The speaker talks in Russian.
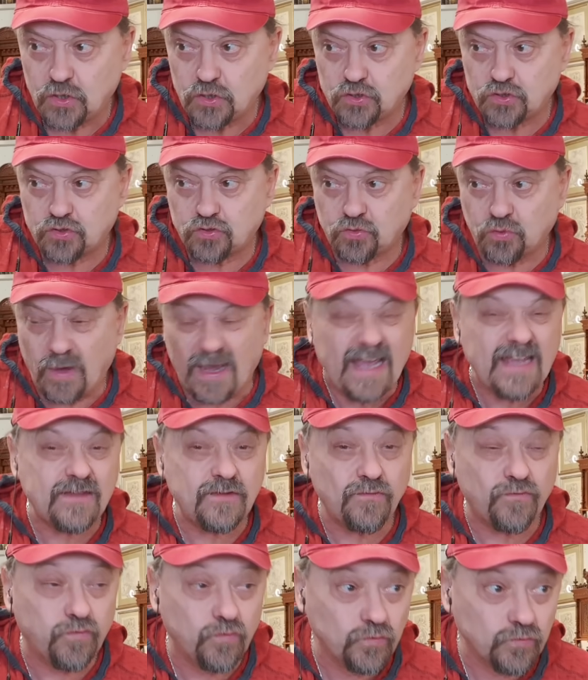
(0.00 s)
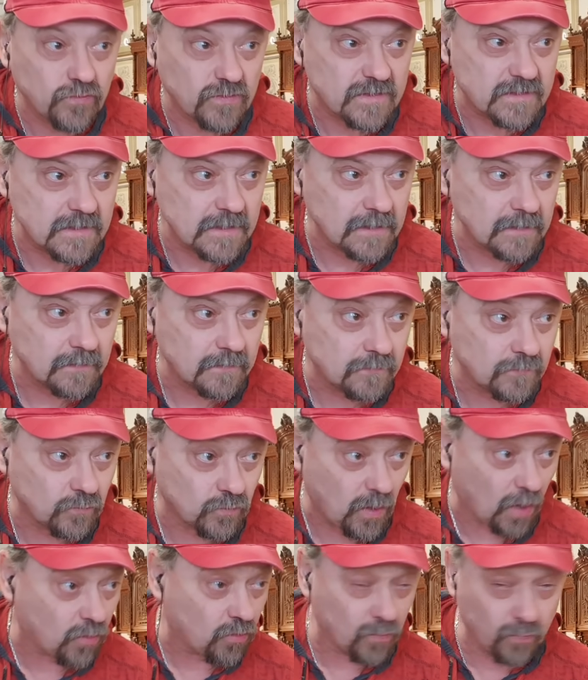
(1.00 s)
что эти функции, ну
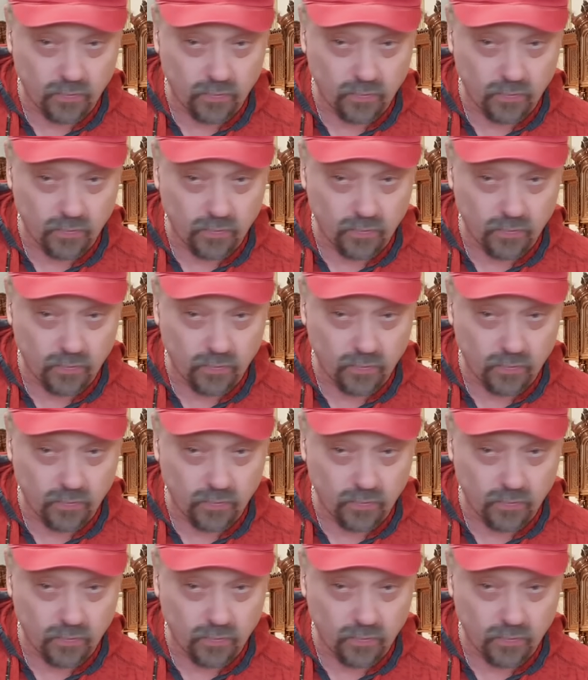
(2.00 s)
как